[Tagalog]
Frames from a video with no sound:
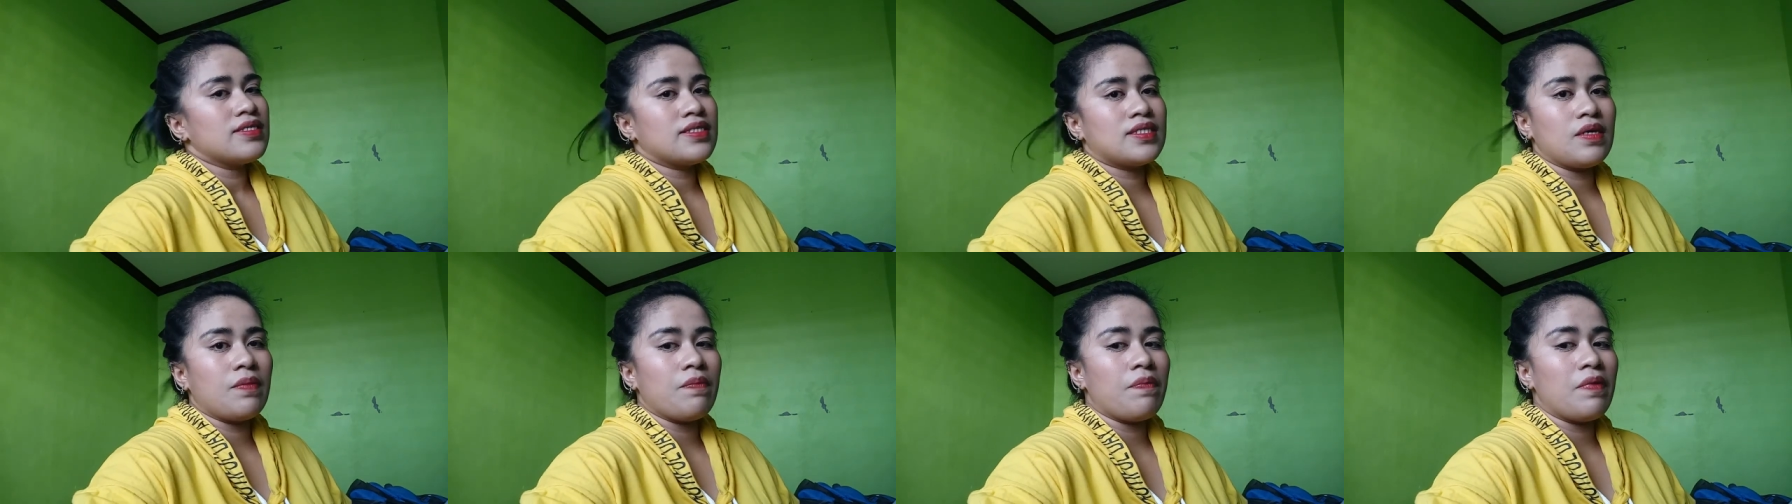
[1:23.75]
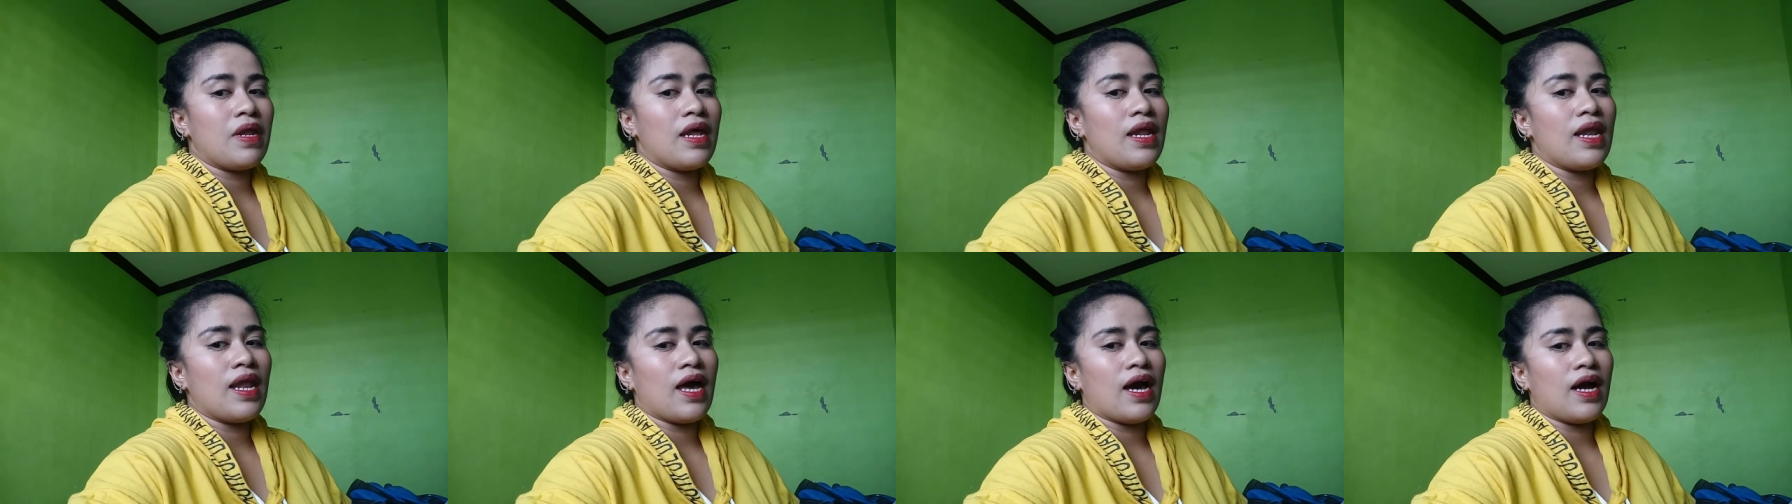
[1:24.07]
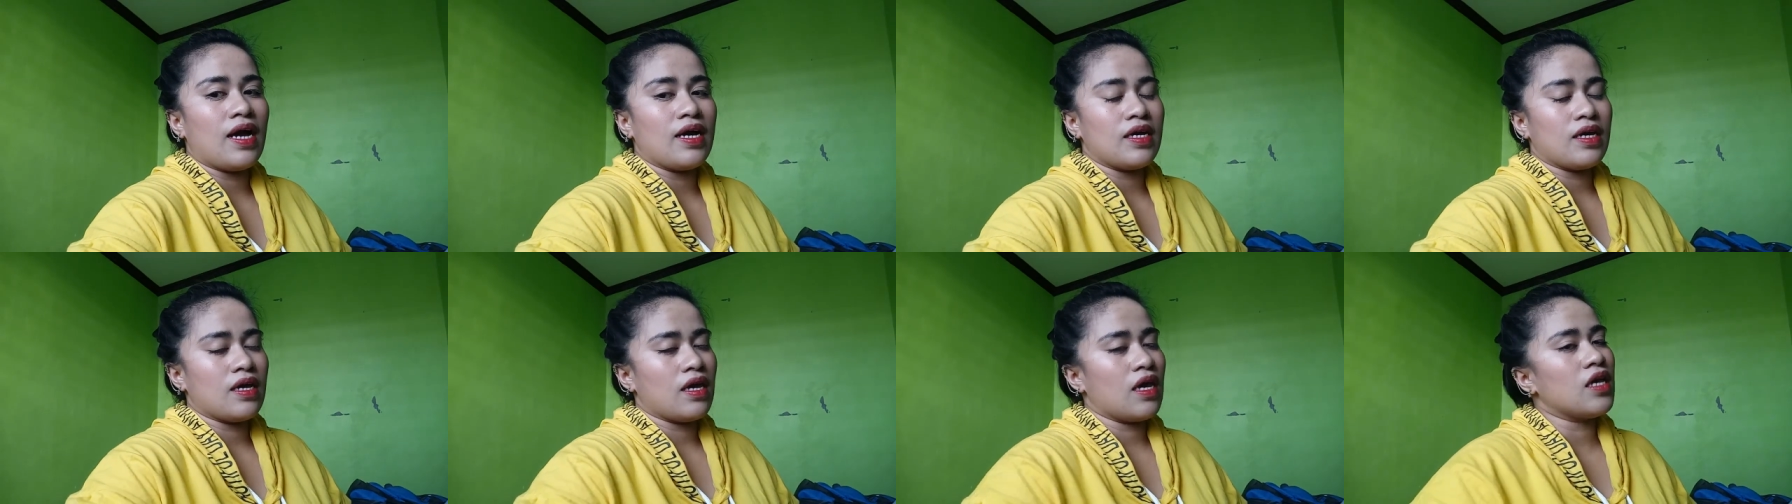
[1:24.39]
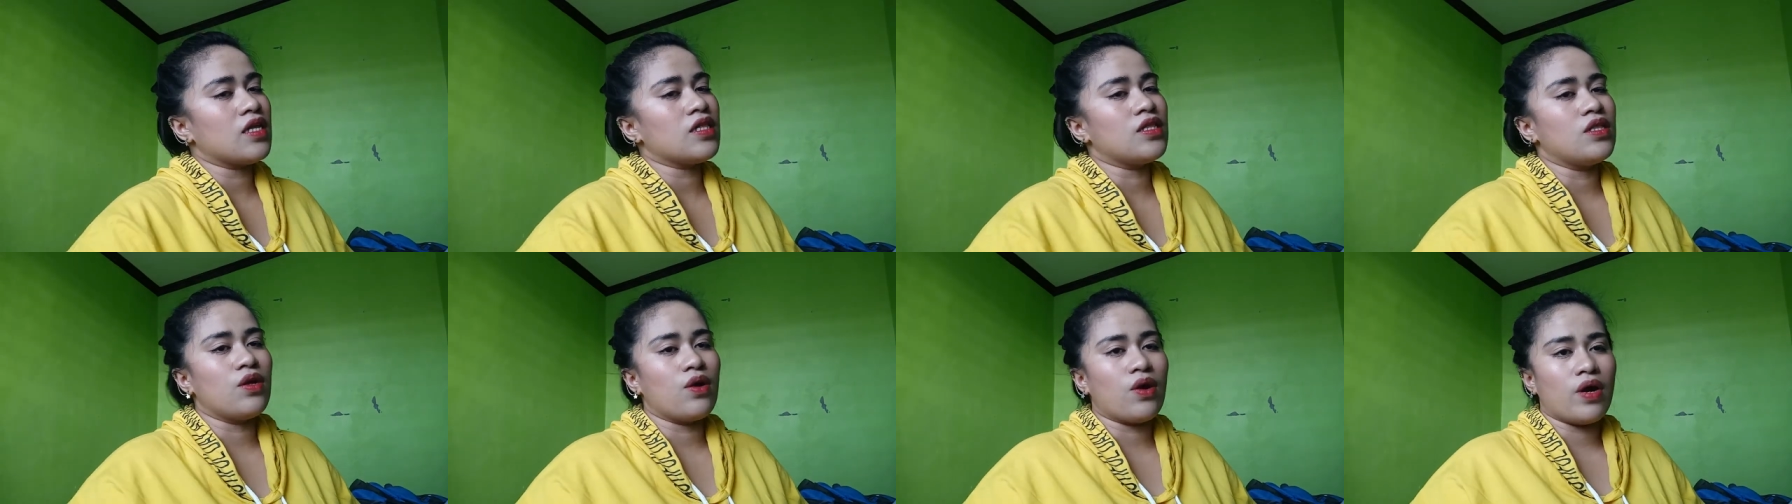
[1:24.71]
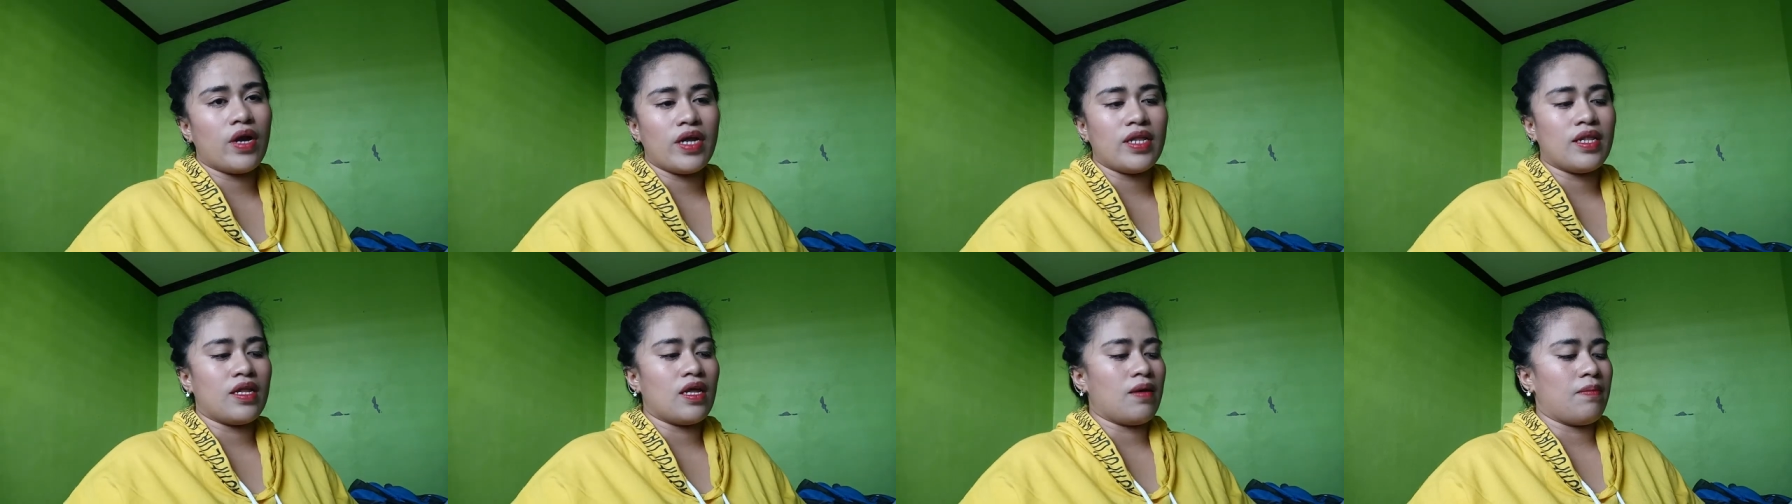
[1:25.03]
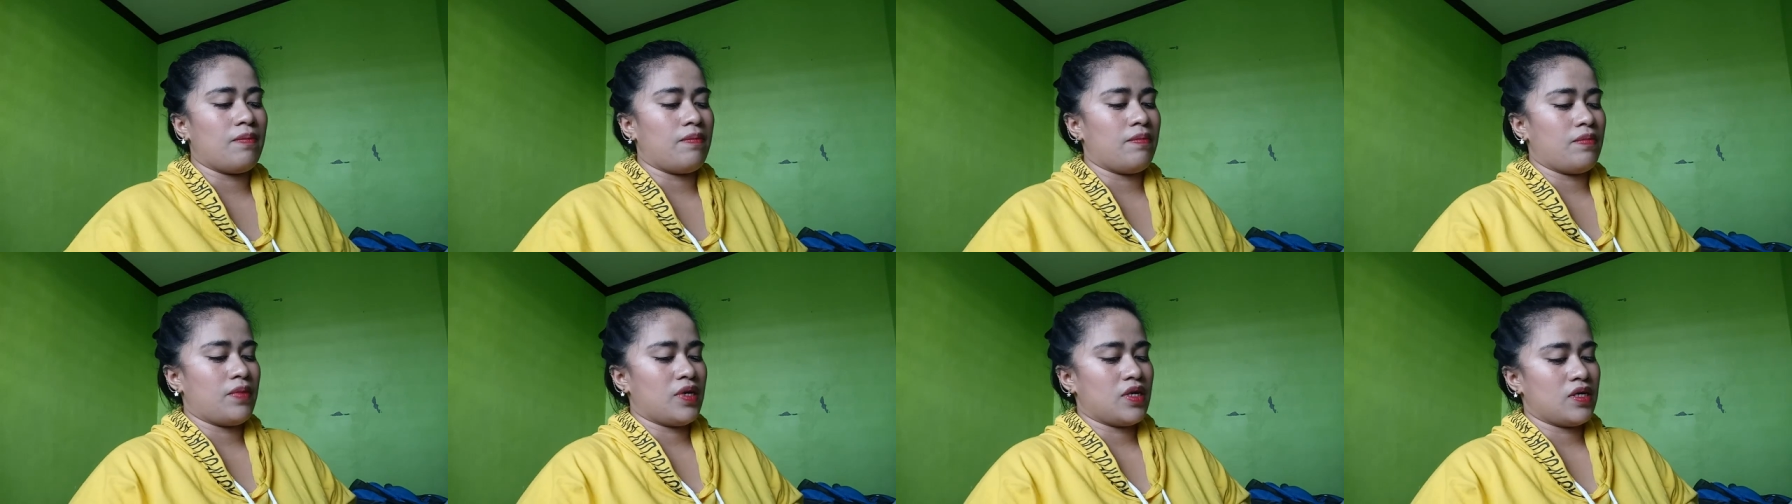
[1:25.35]
Simple lang, ignore
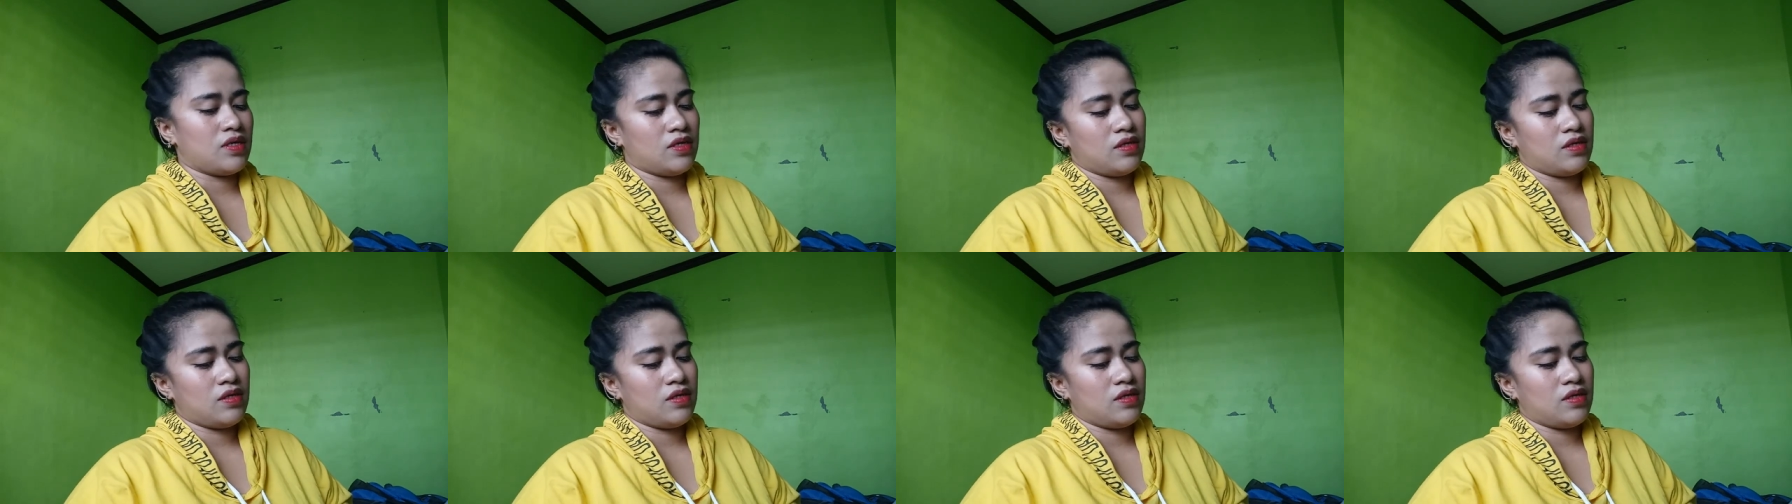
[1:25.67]
them.